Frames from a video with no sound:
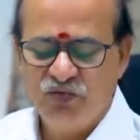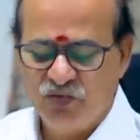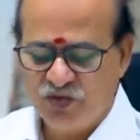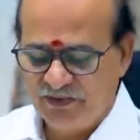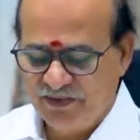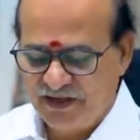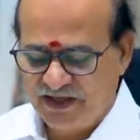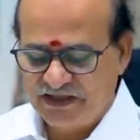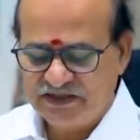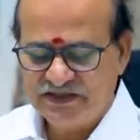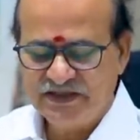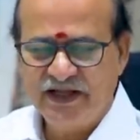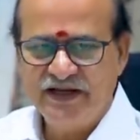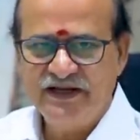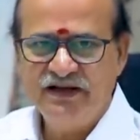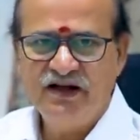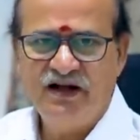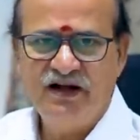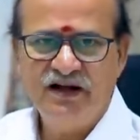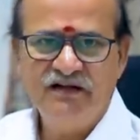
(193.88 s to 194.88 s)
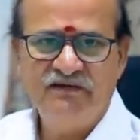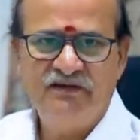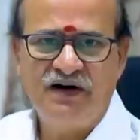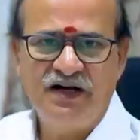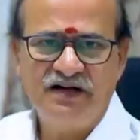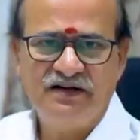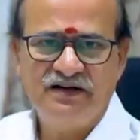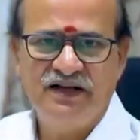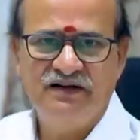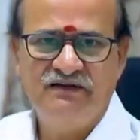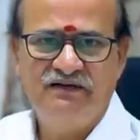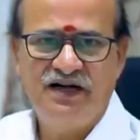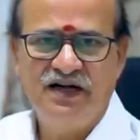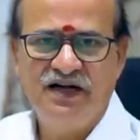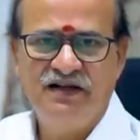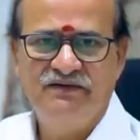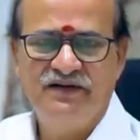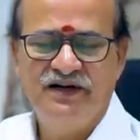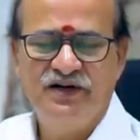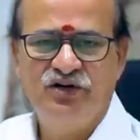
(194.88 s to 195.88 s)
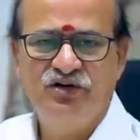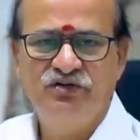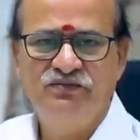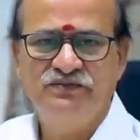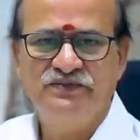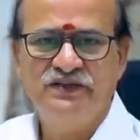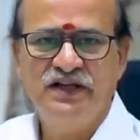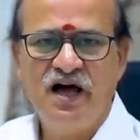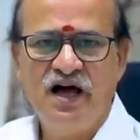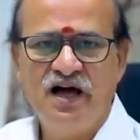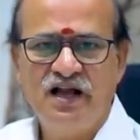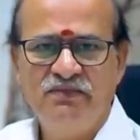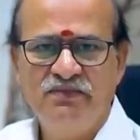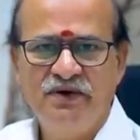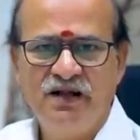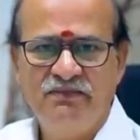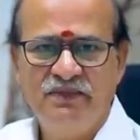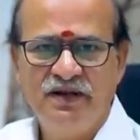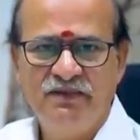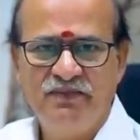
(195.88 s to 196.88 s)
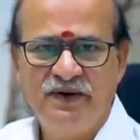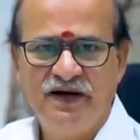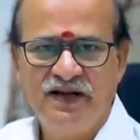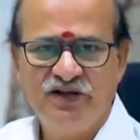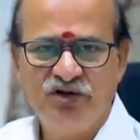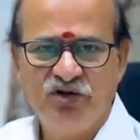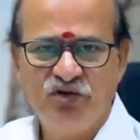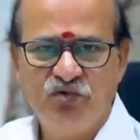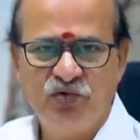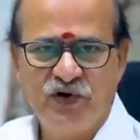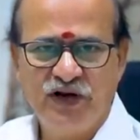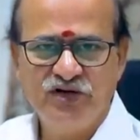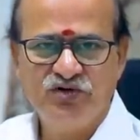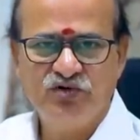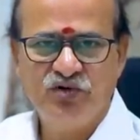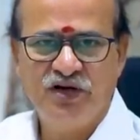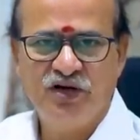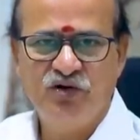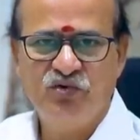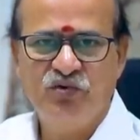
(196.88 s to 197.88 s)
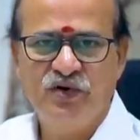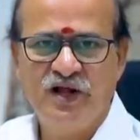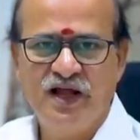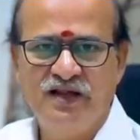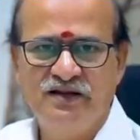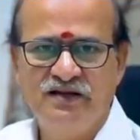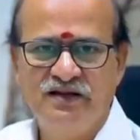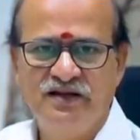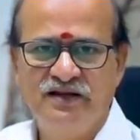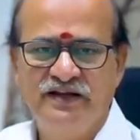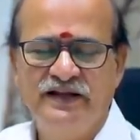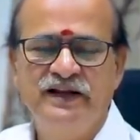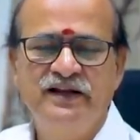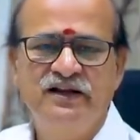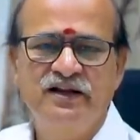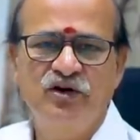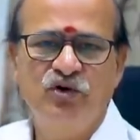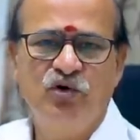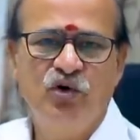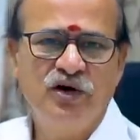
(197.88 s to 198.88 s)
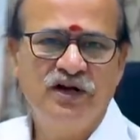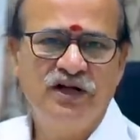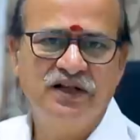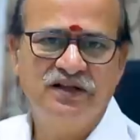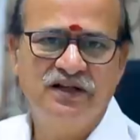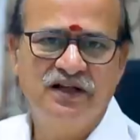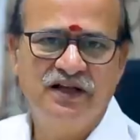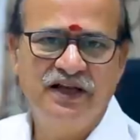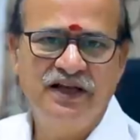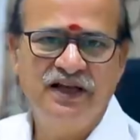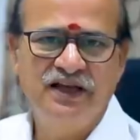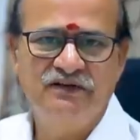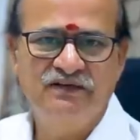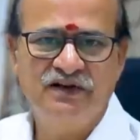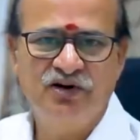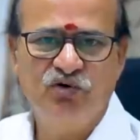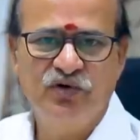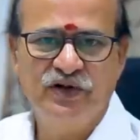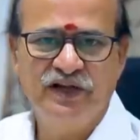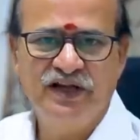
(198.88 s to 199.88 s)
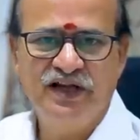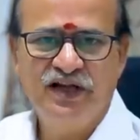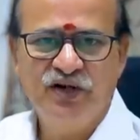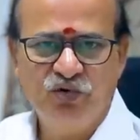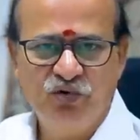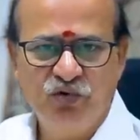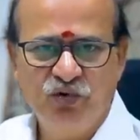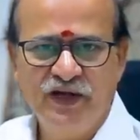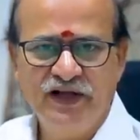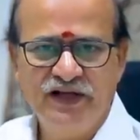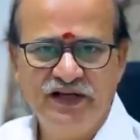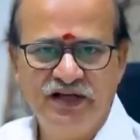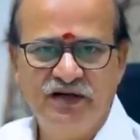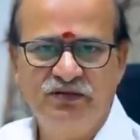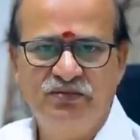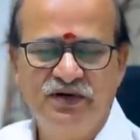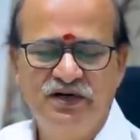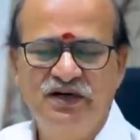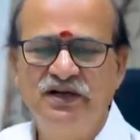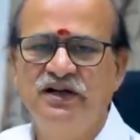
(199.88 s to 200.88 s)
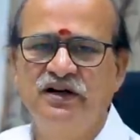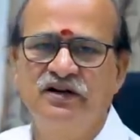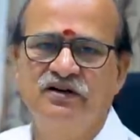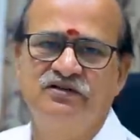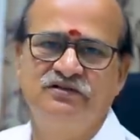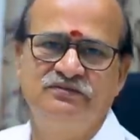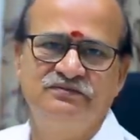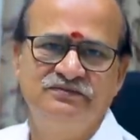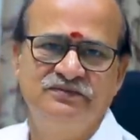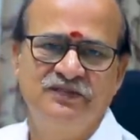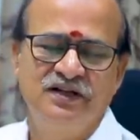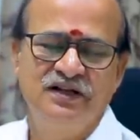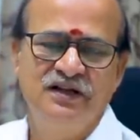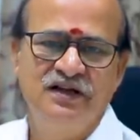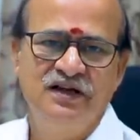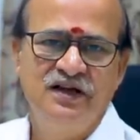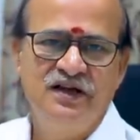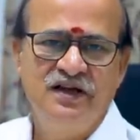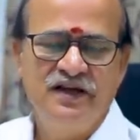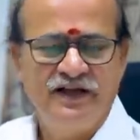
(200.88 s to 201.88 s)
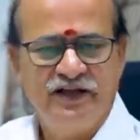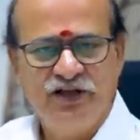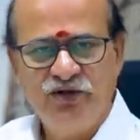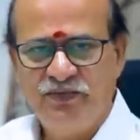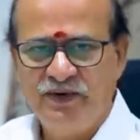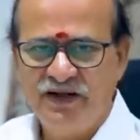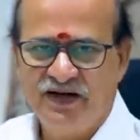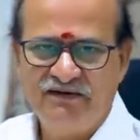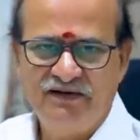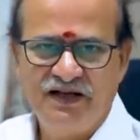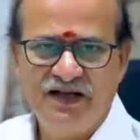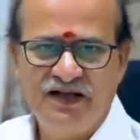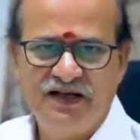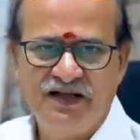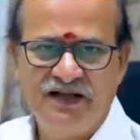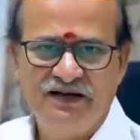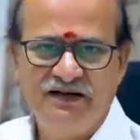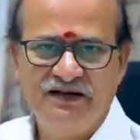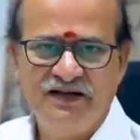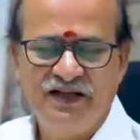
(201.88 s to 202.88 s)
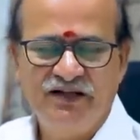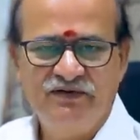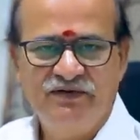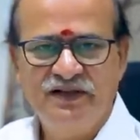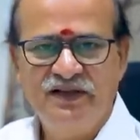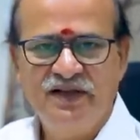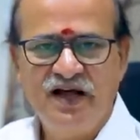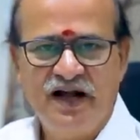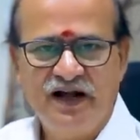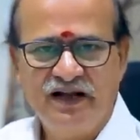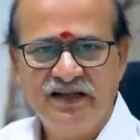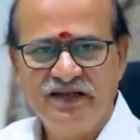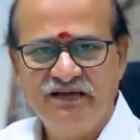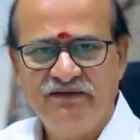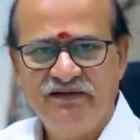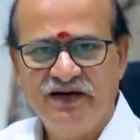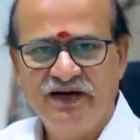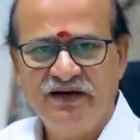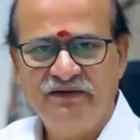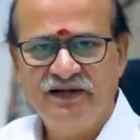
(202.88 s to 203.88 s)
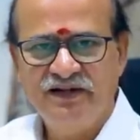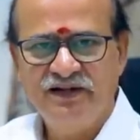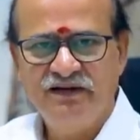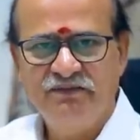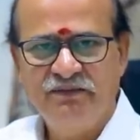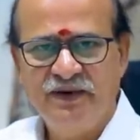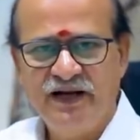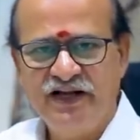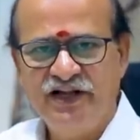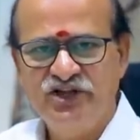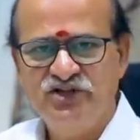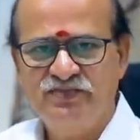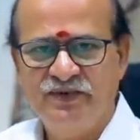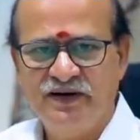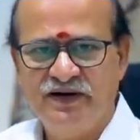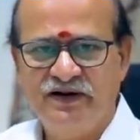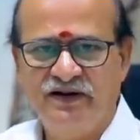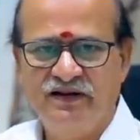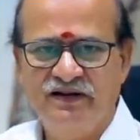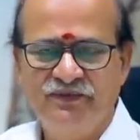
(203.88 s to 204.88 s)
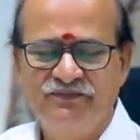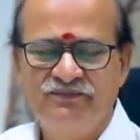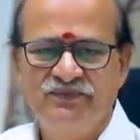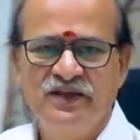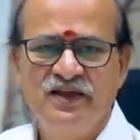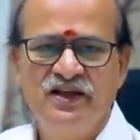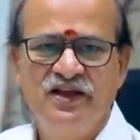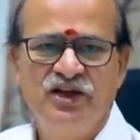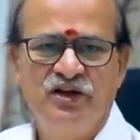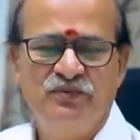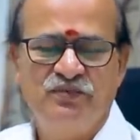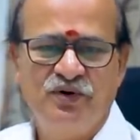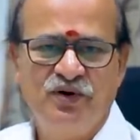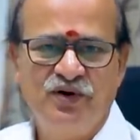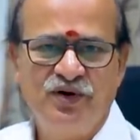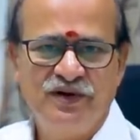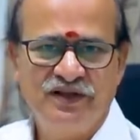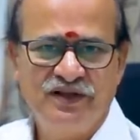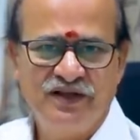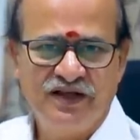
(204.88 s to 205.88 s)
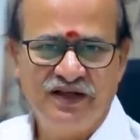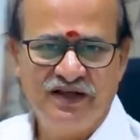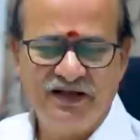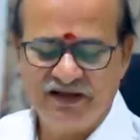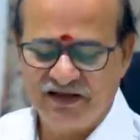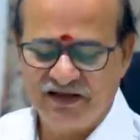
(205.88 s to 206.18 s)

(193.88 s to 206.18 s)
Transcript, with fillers: ஒரு மிகச் சரியான வாழ்க்கை வாழ வேண்டும் யாரும் நம்மை பார்த்து குறை சொல்லக்கூடாது என்ற நோக்கத்திலே இவர்களுடைய குண இயல்புகள் இருக்கும் இது பரவாயில்ல இது வந்து அடுத்தவங்களை வந்து மேனேஜ் பண்ணுறது இப்போது இந்த